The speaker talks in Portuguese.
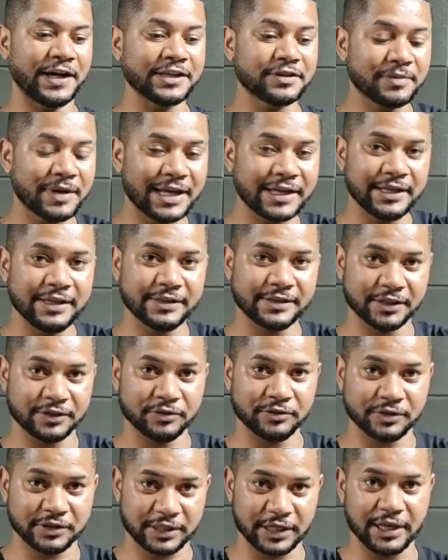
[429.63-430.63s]
faz uma lista
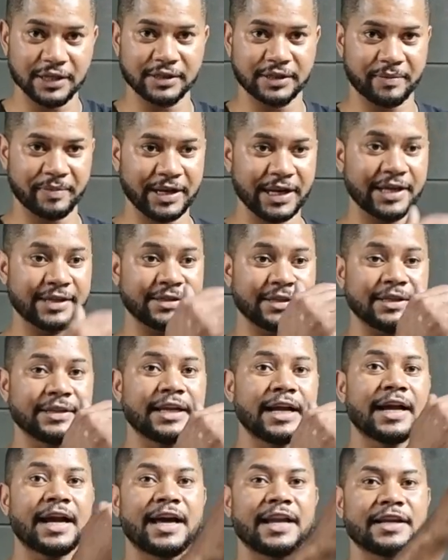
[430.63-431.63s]
dos 30, beleza,
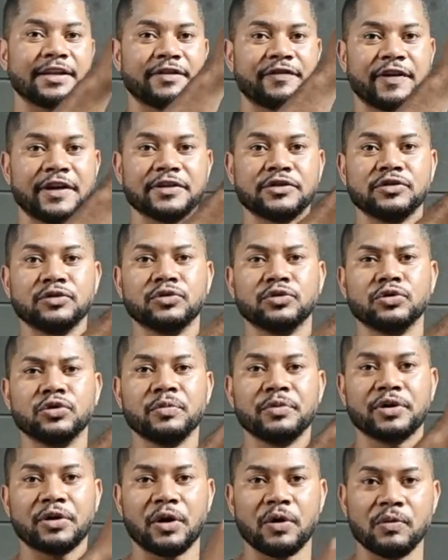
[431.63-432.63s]
30 caras. Você faz um, do
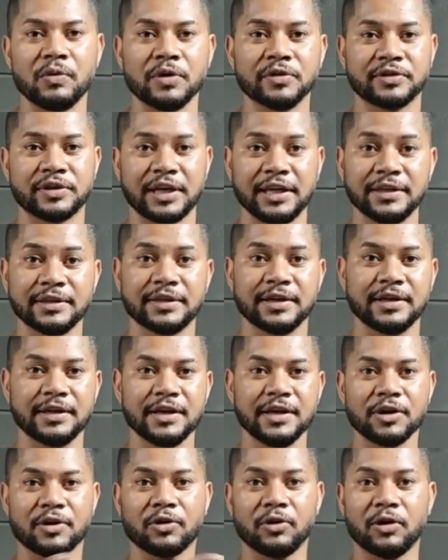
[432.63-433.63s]
número 1 ao 30,
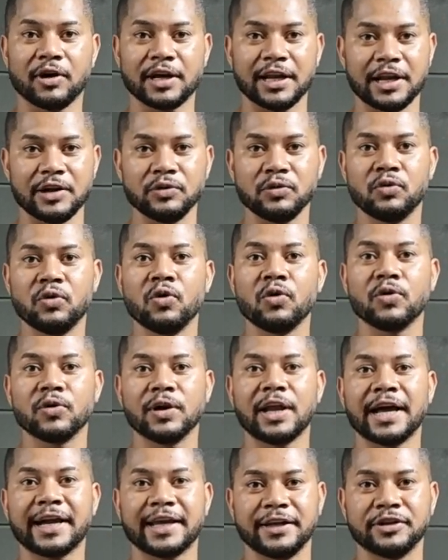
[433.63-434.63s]
coloca lá no Entendi,
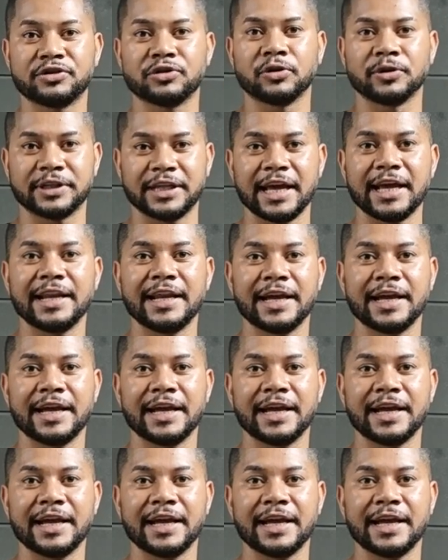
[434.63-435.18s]
Google, lá, isso mesmo.